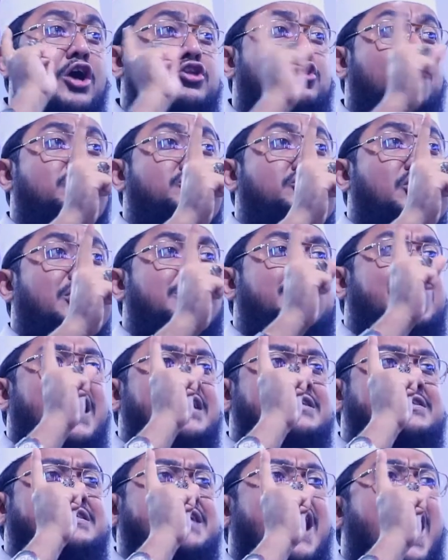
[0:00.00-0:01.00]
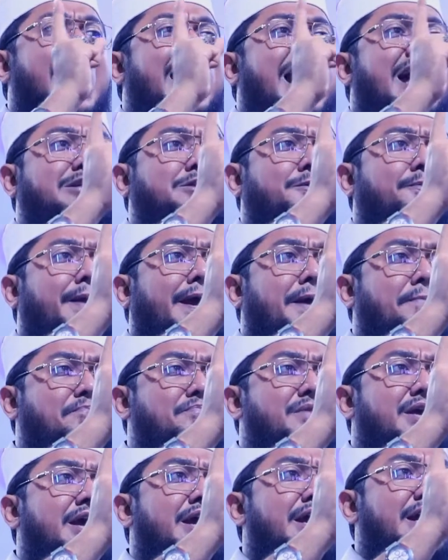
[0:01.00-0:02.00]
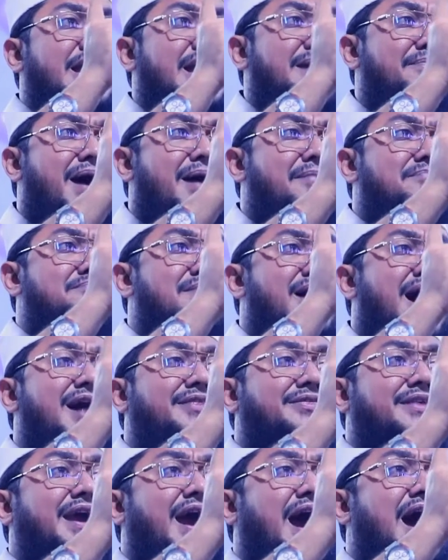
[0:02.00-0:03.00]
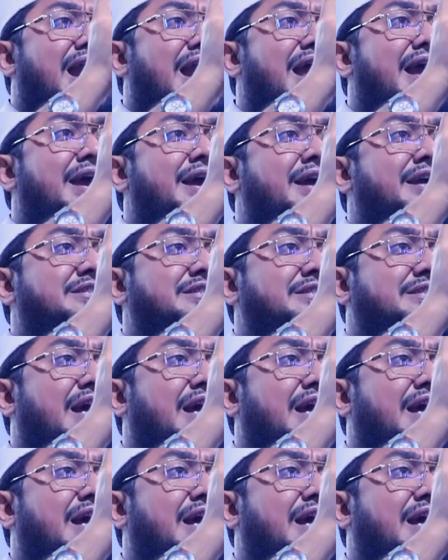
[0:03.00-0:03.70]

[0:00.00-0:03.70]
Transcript: অথচ দাজ্জাল আসবে ইমাম মাহাদি আলাইহি